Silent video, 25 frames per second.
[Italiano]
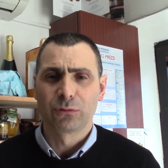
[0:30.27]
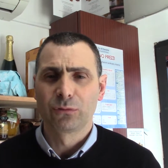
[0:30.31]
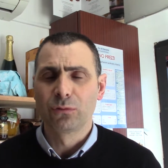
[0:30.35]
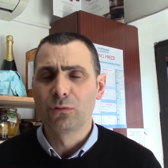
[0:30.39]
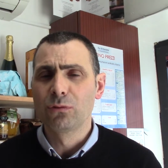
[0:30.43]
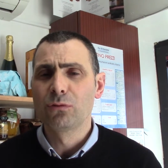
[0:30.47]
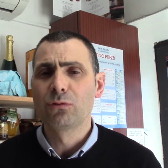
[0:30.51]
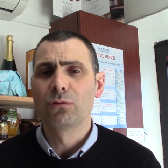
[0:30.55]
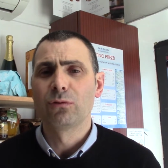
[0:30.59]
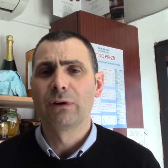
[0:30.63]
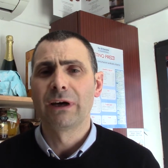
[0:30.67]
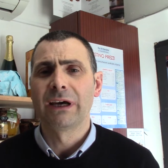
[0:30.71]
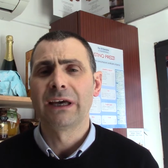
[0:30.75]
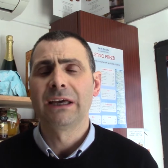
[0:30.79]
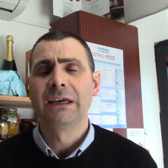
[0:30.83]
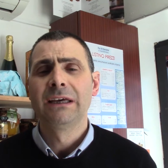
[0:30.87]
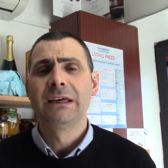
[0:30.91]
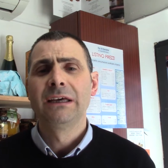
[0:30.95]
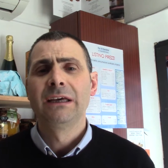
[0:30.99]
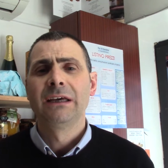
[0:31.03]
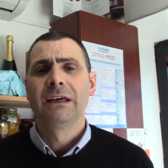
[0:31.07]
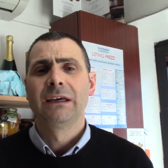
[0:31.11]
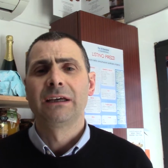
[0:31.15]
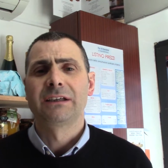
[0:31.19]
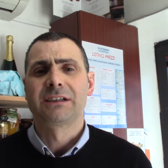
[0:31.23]
Dunque
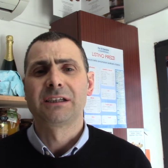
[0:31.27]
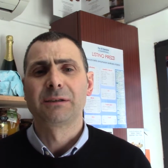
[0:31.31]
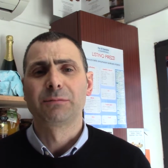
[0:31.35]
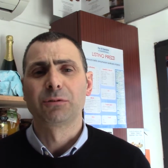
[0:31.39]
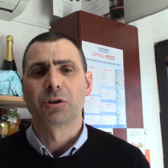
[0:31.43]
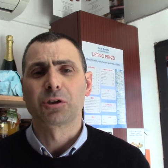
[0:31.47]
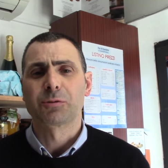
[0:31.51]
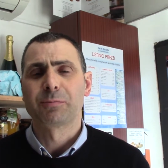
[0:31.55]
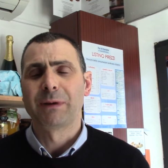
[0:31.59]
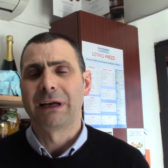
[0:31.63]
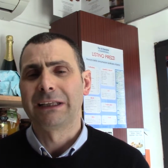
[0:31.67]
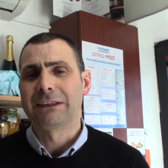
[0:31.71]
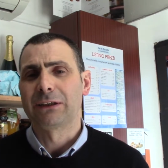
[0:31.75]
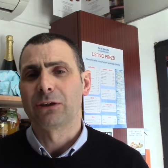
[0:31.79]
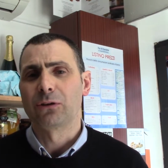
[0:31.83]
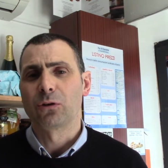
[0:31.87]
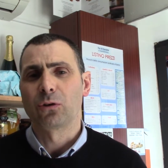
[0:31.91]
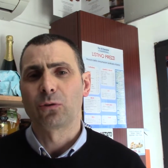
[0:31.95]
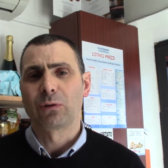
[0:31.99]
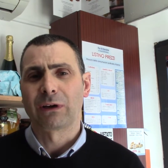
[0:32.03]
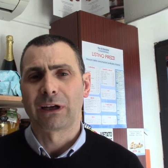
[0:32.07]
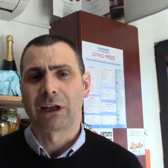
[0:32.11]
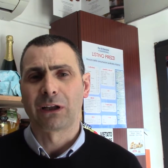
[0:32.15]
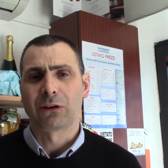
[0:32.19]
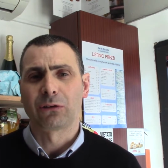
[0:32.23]
si prospettano
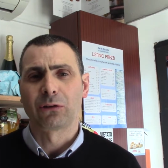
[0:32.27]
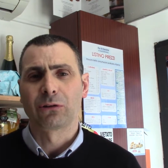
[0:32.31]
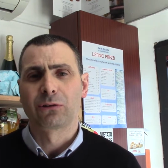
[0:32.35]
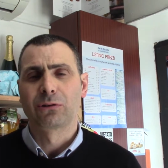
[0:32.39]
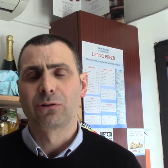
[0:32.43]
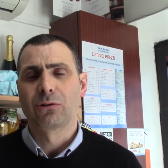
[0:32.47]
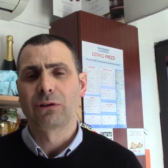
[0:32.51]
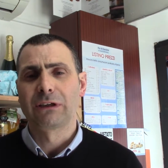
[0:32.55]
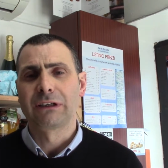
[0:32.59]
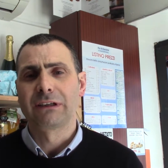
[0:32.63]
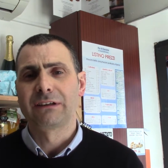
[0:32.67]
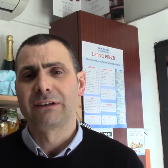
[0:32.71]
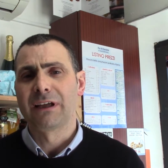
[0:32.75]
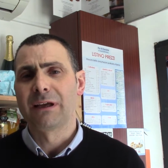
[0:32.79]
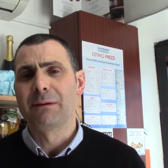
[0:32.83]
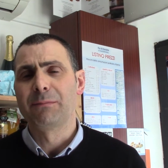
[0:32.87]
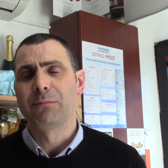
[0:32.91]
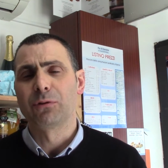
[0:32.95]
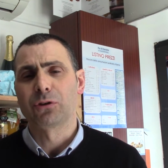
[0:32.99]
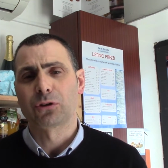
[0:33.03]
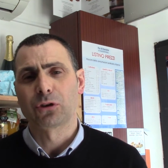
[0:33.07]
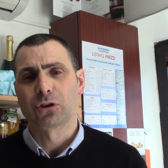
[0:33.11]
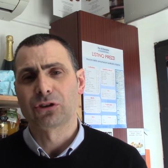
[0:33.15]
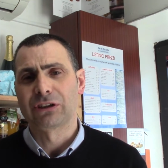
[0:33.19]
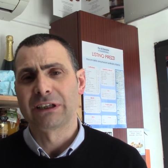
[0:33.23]
48 ore di
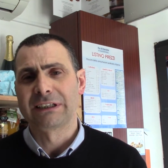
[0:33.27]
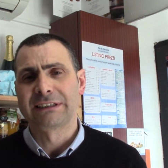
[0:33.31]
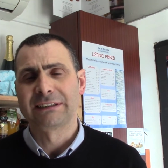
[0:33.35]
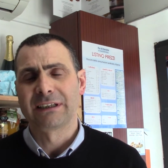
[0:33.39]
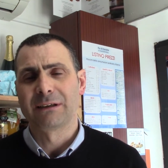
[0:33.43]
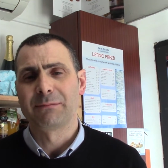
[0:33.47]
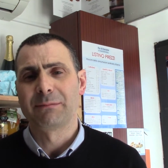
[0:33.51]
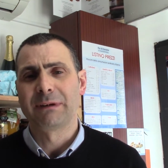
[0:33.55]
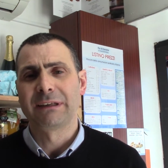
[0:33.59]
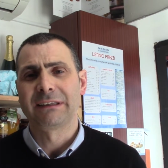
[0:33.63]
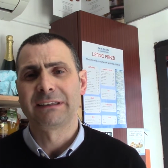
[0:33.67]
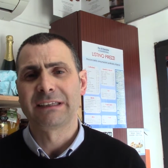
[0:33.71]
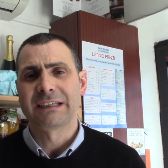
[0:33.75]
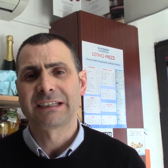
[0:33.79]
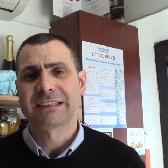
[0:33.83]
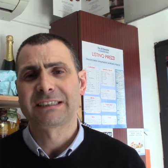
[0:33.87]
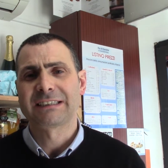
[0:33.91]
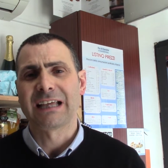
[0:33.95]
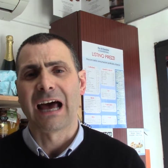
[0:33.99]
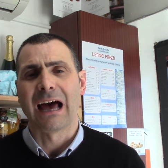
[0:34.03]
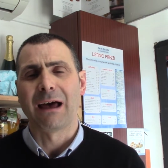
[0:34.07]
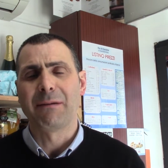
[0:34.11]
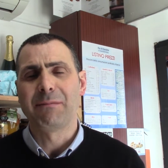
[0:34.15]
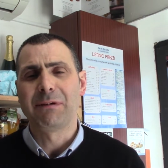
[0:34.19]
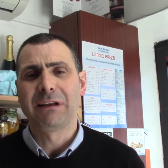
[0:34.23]
tempo sostanzialmente
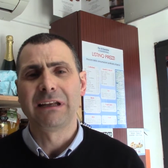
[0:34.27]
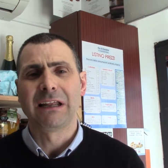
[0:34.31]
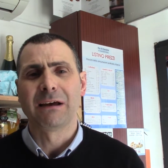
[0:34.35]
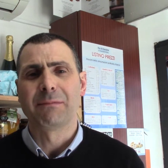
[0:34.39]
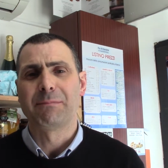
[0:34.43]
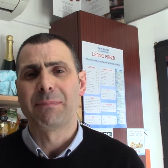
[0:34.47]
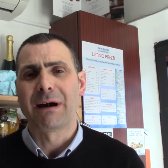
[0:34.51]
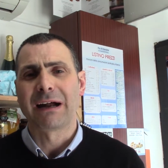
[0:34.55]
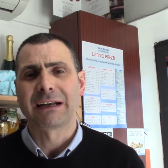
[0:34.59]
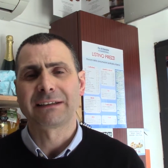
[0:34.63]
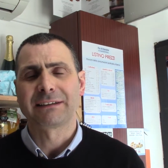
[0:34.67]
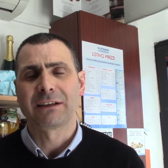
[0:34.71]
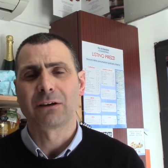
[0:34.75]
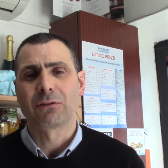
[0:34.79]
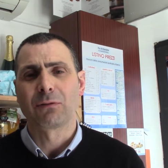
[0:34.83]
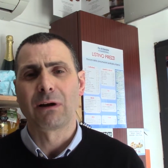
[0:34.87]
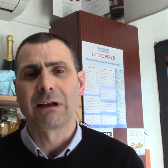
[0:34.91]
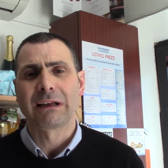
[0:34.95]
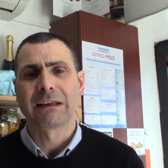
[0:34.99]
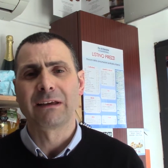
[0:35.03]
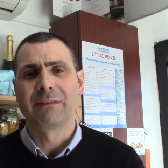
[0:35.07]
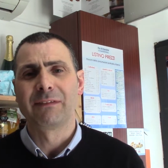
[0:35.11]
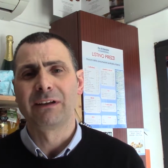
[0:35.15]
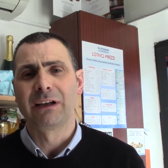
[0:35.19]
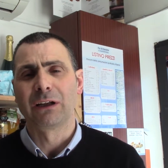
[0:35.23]
stabile, a parte
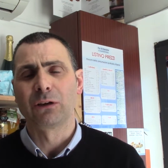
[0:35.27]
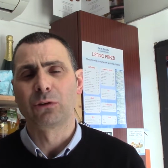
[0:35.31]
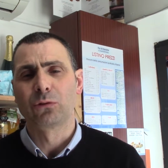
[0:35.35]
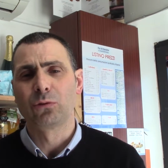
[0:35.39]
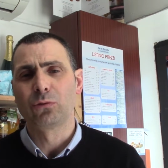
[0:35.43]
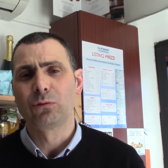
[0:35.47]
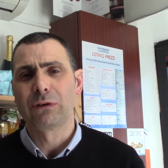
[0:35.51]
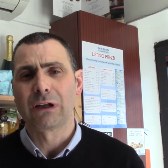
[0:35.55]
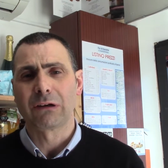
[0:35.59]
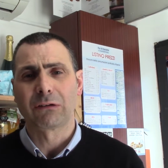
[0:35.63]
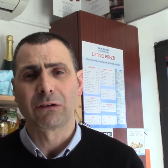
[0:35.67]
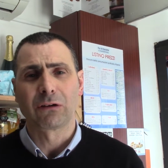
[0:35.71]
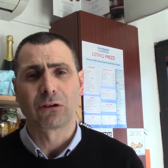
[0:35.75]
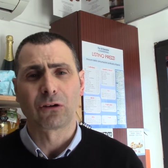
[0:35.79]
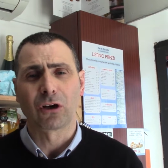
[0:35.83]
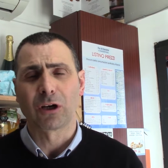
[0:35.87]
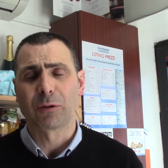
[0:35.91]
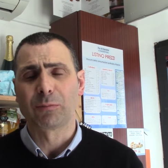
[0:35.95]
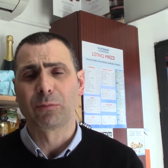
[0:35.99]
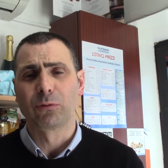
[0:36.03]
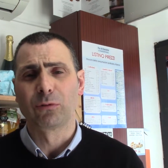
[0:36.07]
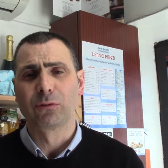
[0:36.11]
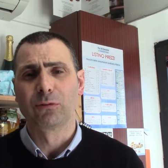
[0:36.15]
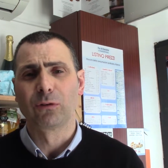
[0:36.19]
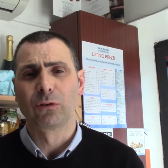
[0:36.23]
qualche velatura per il
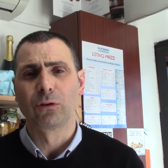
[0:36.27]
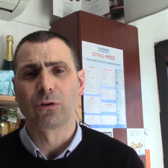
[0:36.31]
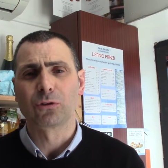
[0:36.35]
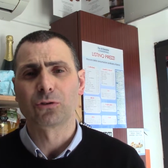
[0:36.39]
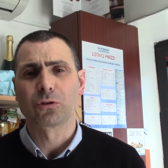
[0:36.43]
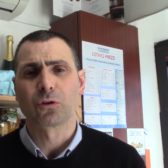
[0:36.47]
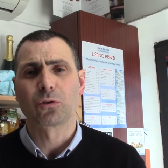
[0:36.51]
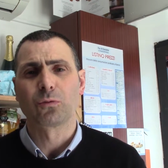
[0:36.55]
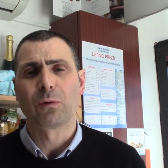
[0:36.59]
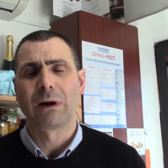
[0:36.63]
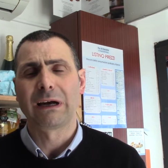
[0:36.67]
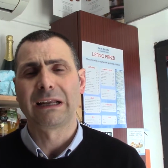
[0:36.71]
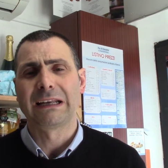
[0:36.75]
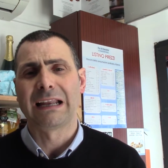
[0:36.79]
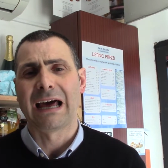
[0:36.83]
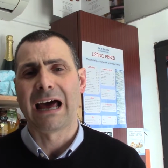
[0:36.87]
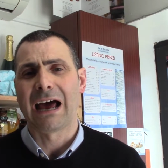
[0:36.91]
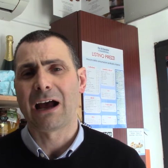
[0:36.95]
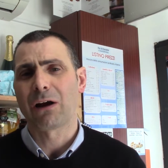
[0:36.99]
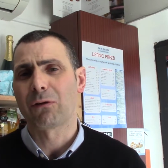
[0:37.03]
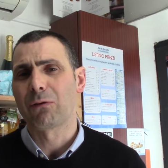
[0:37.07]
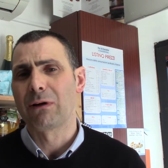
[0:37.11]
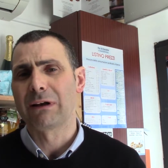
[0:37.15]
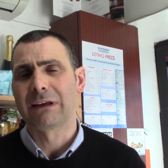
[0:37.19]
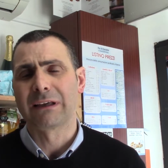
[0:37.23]
corpo nuvoloso qua e
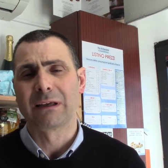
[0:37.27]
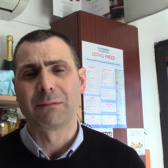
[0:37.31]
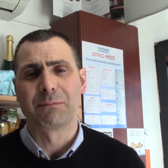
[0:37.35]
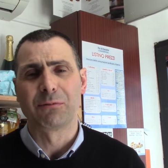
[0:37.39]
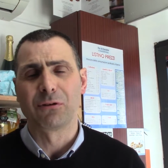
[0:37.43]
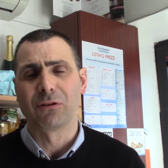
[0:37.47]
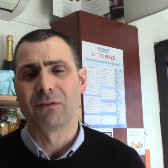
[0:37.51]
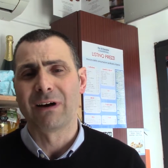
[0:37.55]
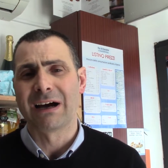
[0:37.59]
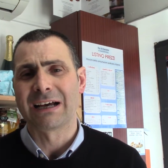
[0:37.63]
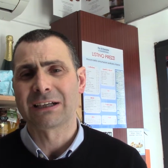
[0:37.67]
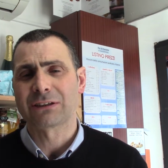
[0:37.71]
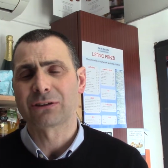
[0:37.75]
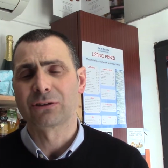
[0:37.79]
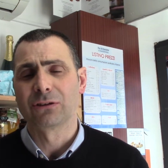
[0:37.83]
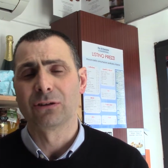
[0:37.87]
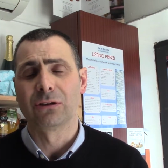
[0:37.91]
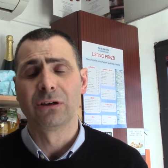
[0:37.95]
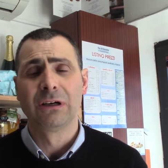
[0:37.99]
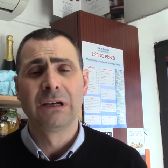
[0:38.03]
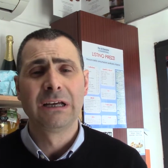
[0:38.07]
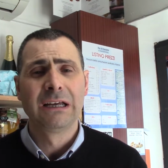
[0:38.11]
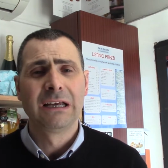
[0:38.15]
là, qualche piovasco